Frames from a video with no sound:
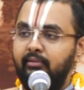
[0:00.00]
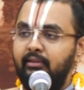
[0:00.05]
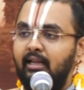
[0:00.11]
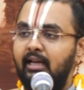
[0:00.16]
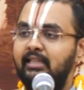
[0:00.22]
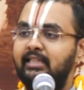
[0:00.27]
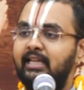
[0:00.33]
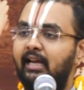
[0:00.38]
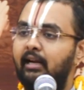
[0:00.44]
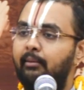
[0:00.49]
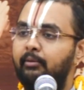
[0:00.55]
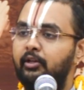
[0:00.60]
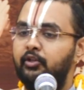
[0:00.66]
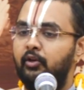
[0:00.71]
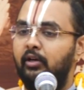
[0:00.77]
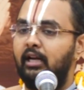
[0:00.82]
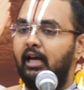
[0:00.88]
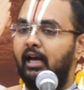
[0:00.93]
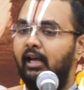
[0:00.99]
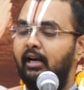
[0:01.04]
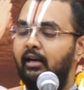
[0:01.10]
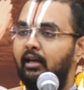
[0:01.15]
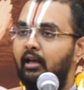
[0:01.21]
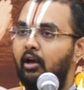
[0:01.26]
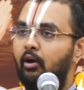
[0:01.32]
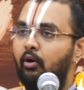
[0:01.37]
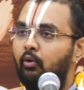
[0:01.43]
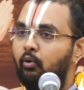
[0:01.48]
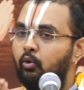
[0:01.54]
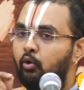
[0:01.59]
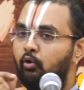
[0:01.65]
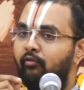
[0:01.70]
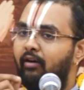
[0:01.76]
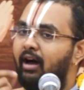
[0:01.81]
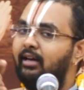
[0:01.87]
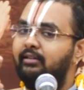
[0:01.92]
சலம்னு சொன்னால் ஒரு
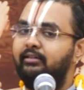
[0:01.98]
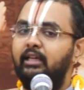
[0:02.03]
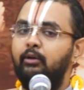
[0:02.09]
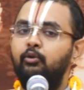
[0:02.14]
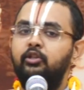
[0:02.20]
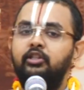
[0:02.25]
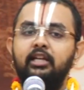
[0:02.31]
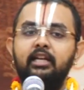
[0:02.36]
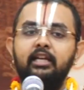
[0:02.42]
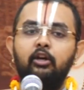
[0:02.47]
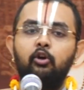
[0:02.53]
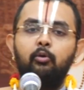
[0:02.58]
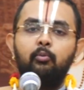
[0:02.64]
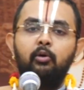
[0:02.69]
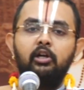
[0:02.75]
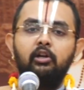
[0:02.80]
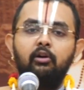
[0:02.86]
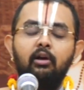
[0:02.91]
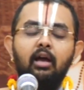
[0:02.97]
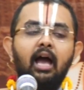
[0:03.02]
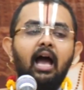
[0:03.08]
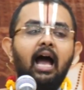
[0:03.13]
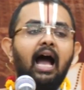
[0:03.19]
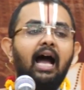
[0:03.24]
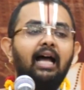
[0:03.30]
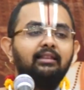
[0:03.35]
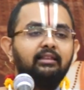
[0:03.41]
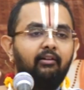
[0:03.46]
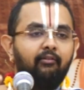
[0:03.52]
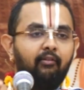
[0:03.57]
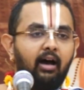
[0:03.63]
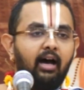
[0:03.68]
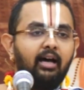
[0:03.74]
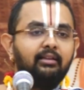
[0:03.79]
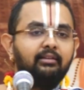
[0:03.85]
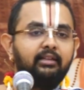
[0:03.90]
வார்த்தை உச்சரிக்கிறோமோ இல்லையோ அந்த
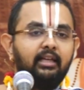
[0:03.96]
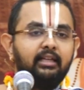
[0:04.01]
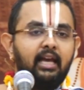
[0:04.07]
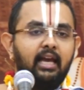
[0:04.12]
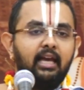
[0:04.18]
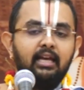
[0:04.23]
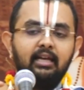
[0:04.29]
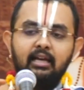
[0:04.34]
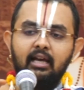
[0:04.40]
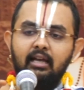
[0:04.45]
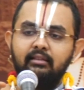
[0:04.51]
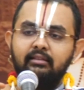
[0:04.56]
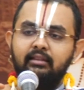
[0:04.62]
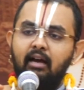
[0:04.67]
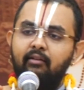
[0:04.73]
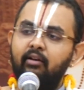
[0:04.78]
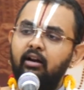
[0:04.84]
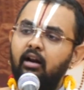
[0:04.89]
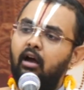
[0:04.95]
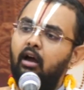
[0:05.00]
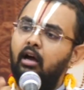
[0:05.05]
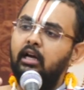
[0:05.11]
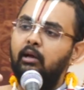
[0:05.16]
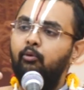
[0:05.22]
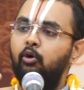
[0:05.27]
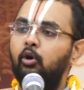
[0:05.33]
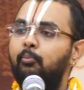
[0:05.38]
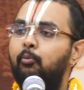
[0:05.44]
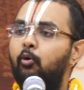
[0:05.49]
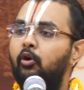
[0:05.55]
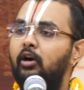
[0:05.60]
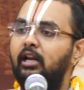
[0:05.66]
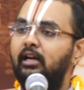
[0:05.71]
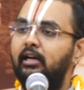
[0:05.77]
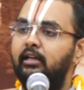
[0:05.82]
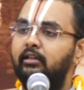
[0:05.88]
வார்த்தையை தவறான ஒரு
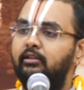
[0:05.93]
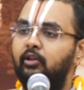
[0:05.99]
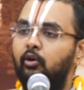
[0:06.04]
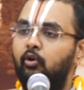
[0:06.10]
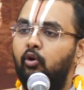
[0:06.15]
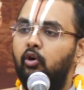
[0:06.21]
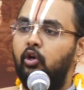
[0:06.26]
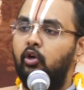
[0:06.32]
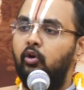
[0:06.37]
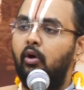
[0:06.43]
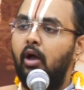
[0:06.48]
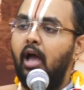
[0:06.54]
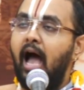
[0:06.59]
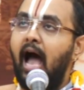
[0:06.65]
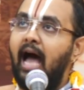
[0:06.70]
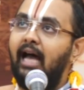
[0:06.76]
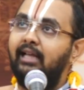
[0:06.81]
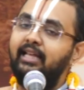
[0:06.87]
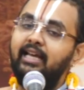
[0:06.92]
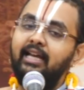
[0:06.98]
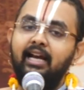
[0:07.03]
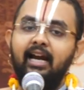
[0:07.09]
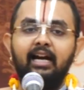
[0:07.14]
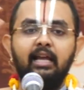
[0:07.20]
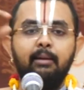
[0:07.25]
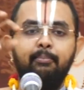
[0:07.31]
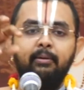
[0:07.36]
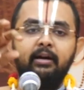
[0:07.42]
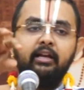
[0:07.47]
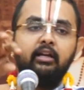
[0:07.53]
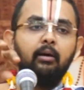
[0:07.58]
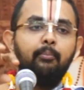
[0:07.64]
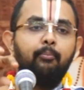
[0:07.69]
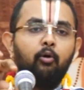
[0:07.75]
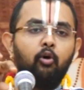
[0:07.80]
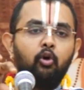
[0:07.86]
பொருளில் எடுத்துக்கொண்டு அதை கடைபிடிக்க
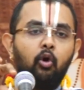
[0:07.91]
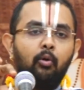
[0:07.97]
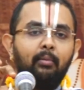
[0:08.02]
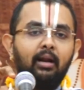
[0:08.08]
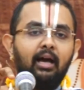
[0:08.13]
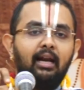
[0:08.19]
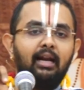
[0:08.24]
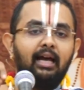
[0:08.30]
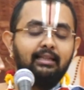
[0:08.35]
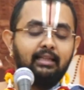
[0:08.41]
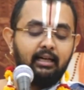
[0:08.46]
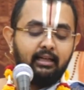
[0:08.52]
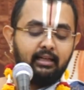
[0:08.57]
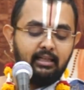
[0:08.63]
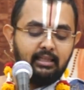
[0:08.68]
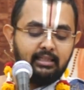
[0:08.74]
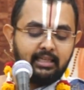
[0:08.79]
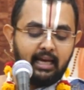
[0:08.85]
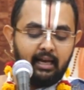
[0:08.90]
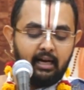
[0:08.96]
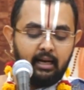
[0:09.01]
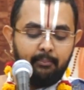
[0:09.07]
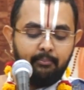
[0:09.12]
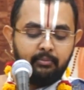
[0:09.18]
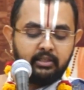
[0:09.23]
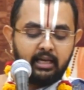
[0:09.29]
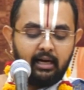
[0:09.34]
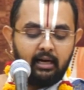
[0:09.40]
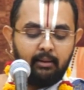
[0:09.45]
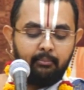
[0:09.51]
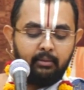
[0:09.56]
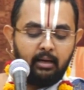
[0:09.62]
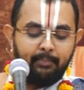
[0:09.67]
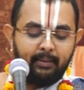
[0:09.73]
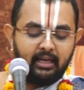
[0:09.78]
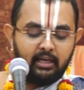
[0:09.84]
போனோம்னால் அதற்கு சலம் சலம்னு
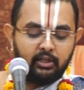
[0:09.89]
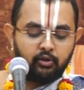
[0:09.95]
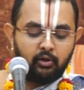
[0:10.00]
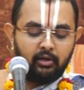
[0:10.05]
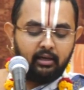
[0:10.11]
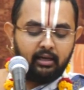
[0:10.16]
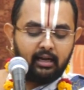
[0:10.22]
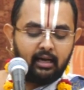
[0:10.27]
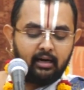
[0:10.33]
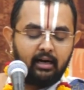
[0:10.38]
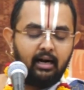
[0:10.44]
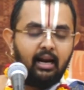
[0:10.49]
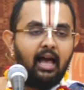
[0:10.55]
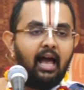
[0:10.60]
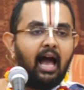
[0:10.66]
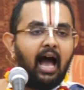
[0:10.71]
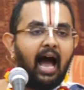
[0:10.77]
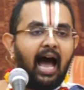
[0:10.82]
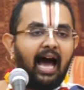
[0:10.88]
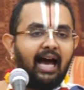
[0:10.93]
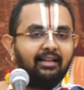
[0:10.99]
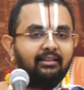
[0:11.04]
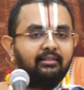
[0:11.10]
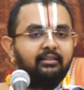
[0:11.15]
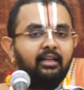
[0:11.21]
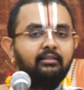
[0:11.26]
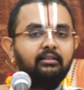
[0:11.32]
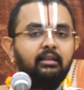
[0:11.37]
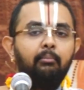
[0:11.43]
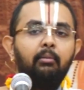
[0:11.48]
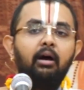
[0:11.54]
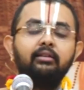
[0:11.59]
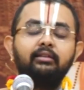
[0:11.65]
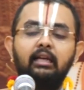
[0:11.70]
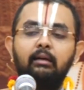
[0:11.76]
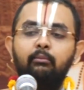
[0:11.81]
பெயர் சொல்லுகிறார்கள் அர்த்தத்தை
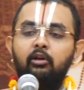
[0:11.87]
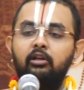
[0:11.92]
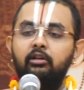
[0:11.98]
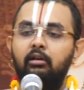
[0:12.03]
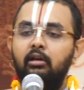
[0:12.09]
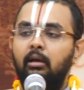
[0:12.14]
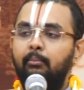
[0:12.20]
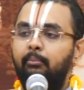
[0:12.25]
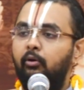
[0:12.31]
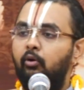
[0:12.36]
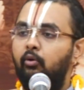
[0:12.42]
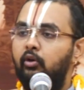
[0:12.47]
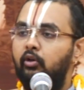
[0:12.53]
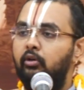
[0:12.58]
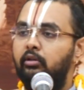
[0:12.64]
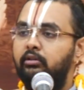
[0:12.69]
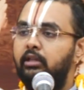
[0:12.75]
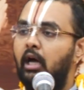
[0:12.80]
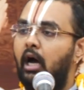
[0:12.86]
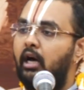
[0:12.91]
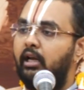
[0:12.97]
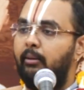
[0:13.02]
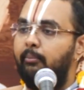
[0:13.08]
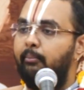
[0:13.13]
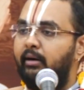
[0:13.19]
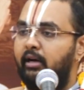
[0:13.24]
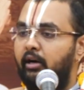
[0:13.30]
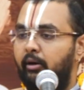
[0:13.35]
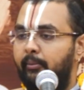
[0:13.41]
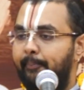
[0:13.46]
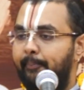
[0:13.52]
மாத்தணுமோ இல்லையோ இப்போ ஒரு தானம் பண்ணணும்